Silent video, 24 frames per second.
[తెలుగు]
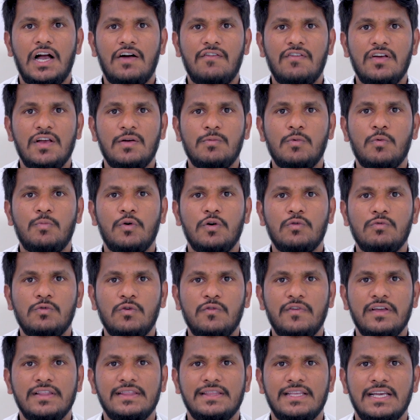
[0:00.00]
అవయము
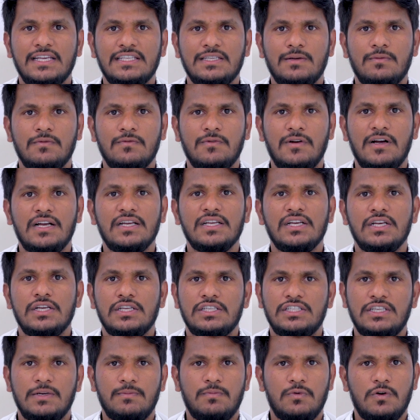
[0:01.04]
పొడవు వ్యత్యాసముగా
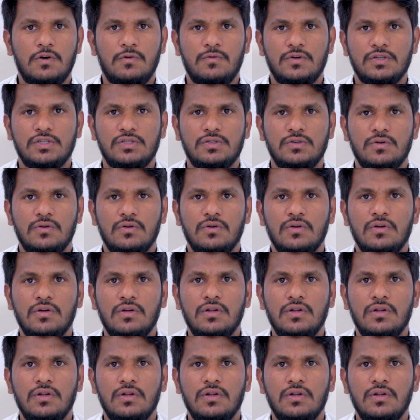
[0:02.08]
చెప్పుకోవచ్చును